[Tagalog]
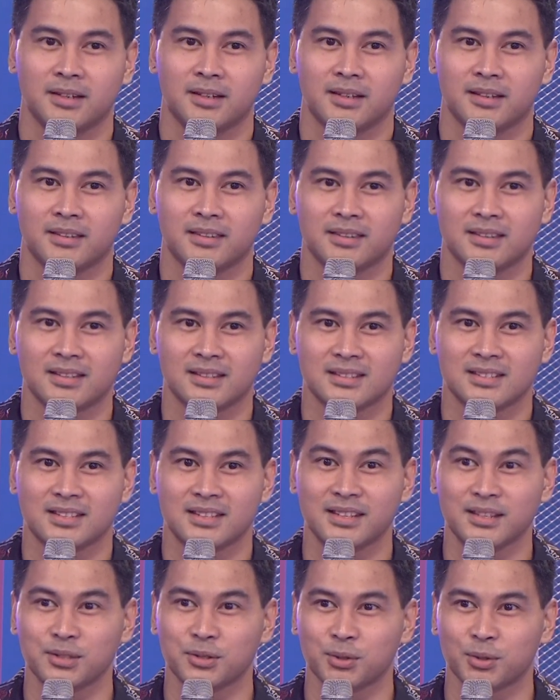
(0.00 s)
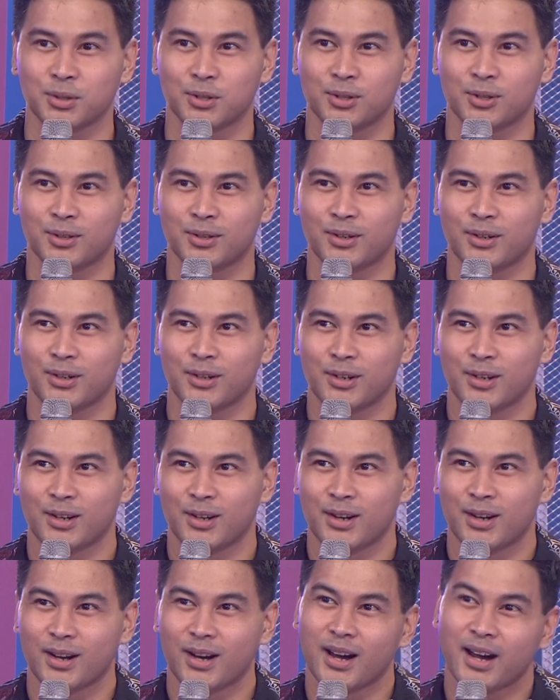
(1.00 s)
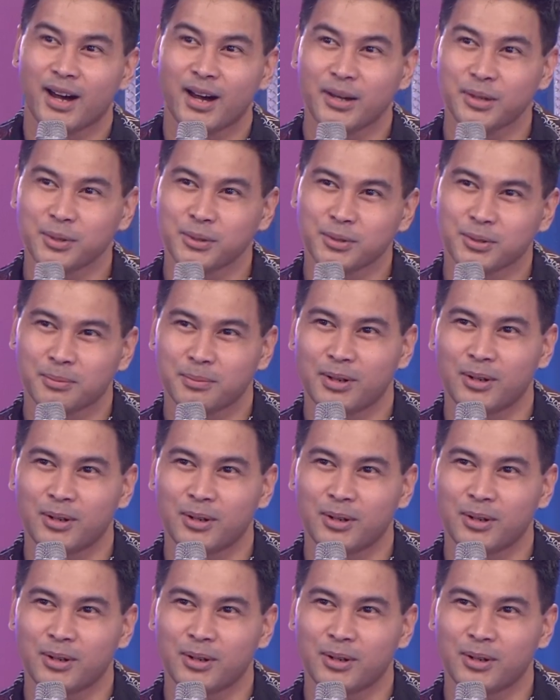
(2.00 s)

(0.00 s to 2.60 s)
And then si Gido, ayun,